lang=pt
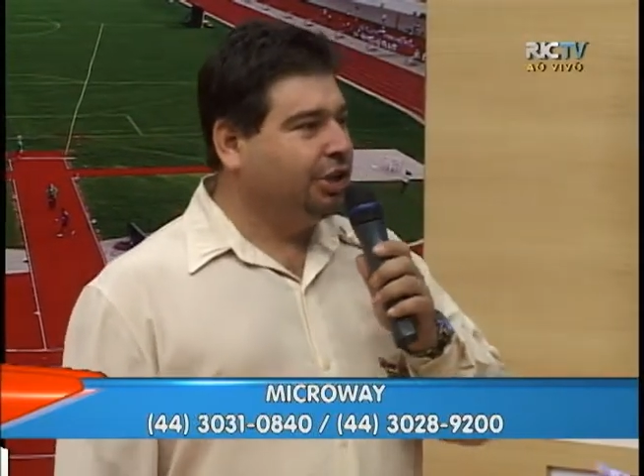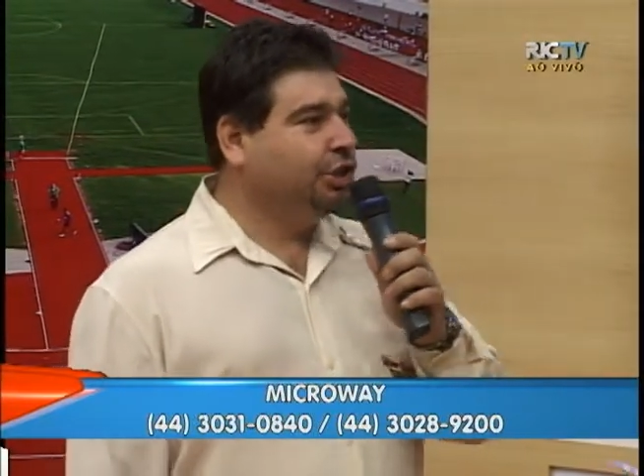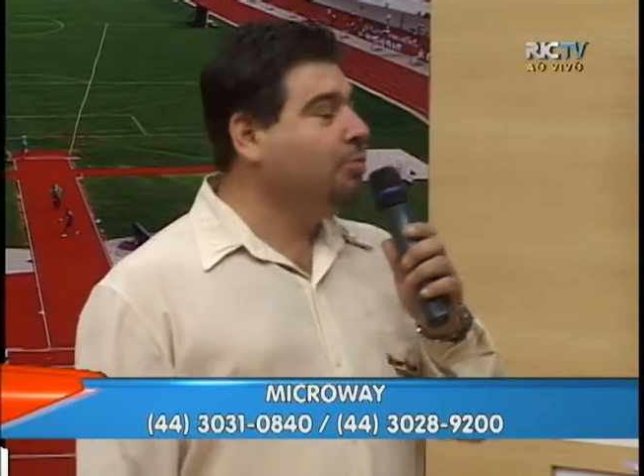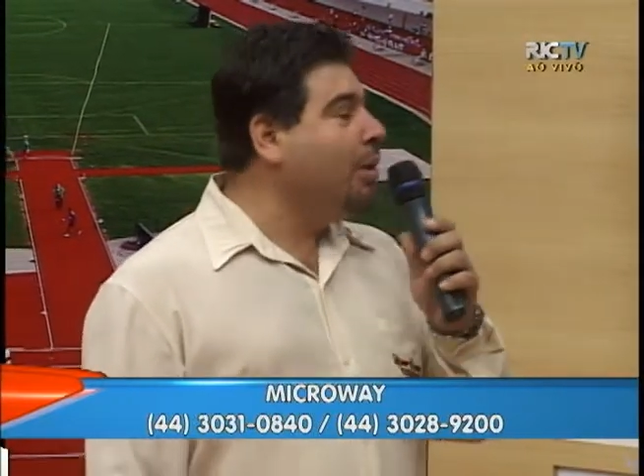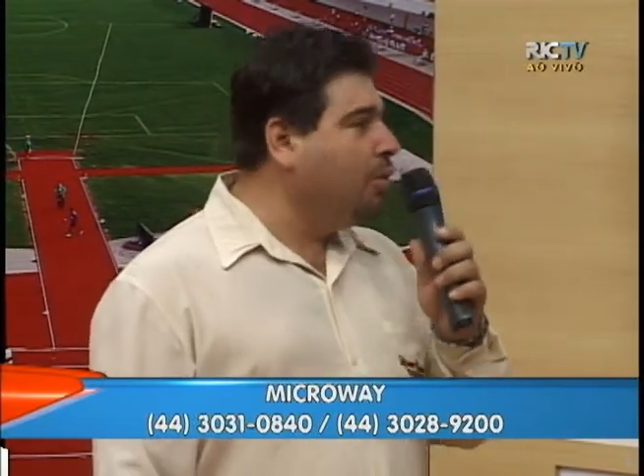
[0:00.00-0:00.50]

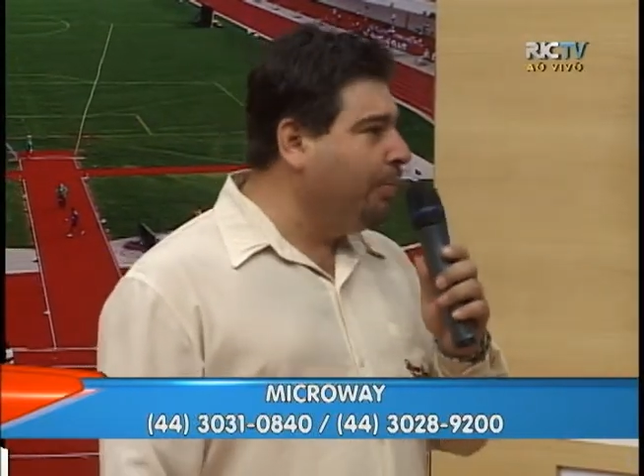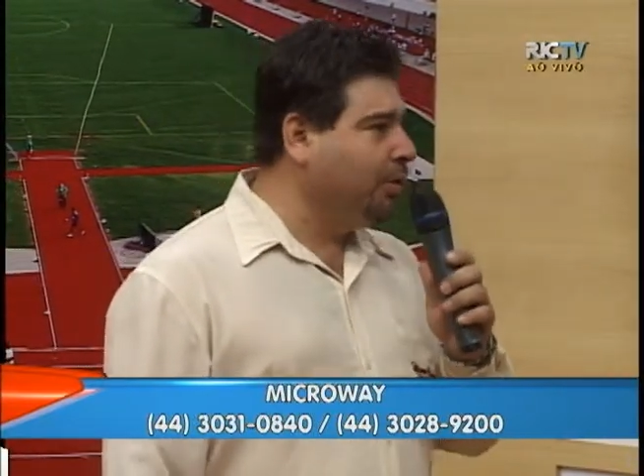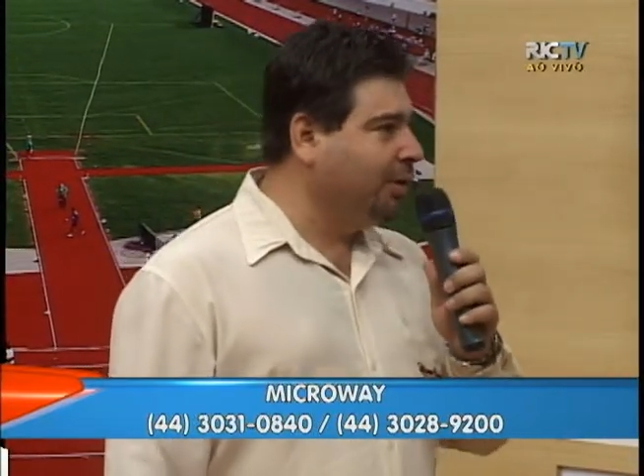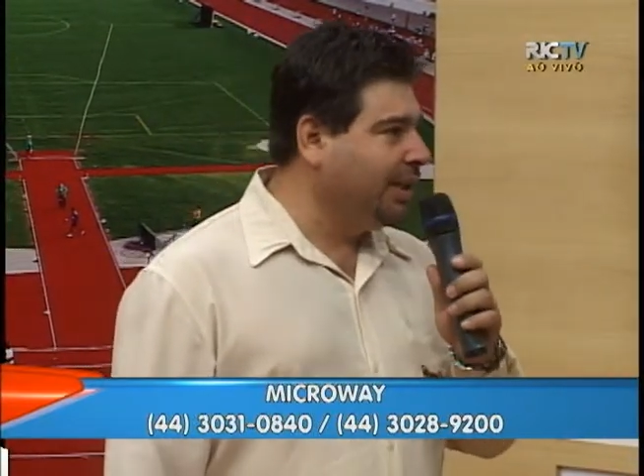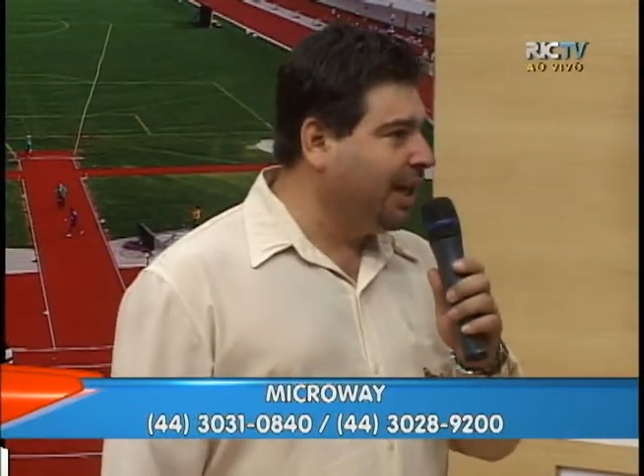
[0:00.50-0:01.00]
de uma
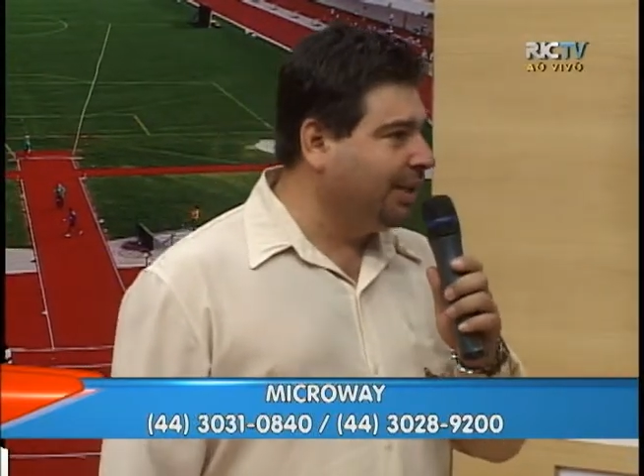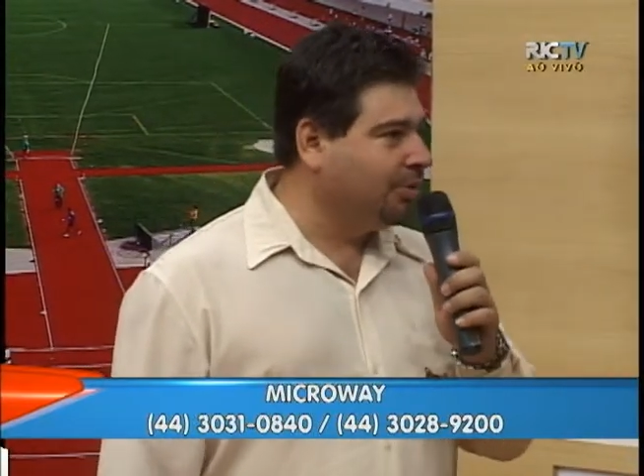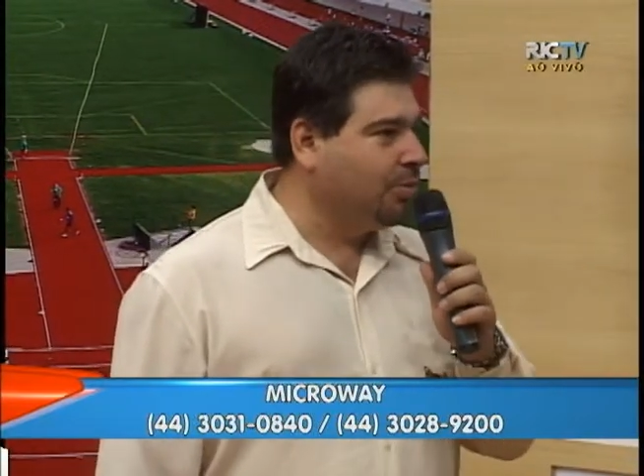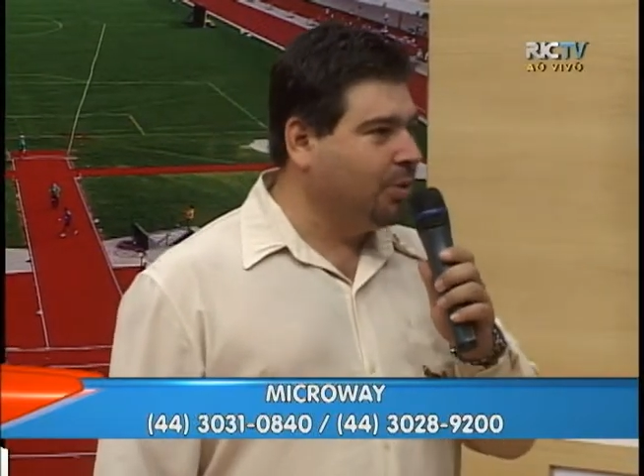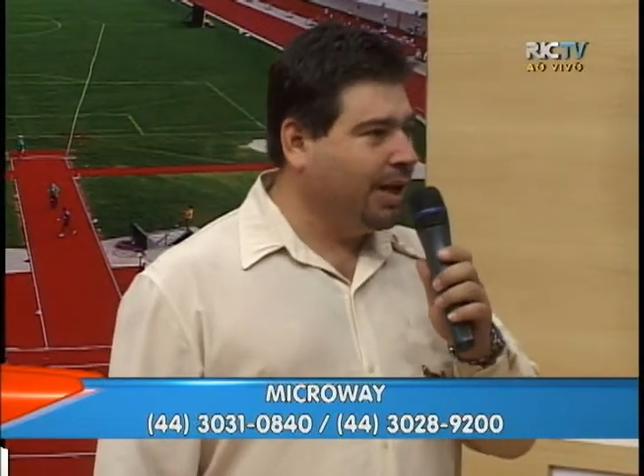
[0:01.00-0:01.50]
oportunidade
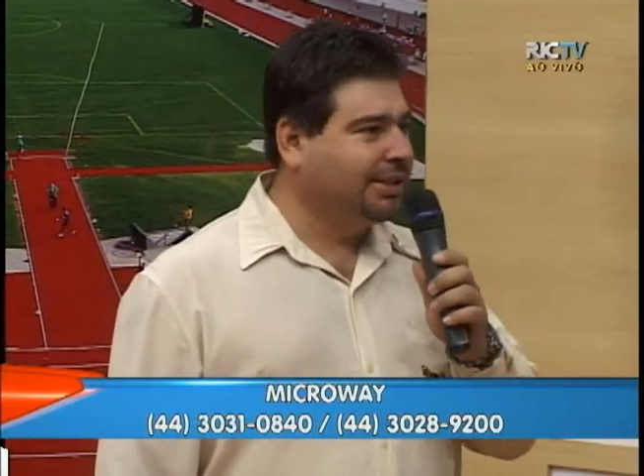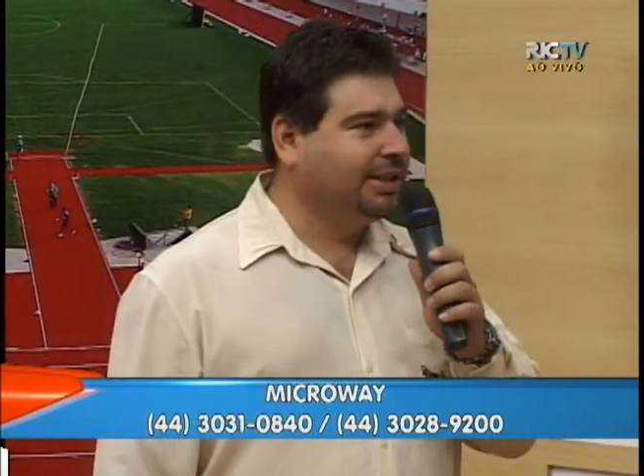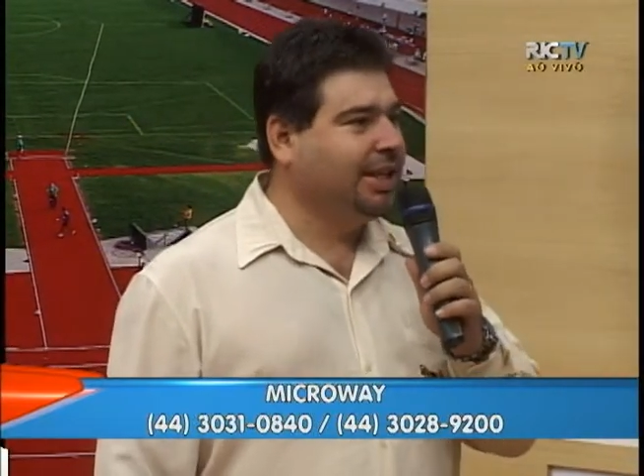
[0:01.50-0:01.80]
como essa,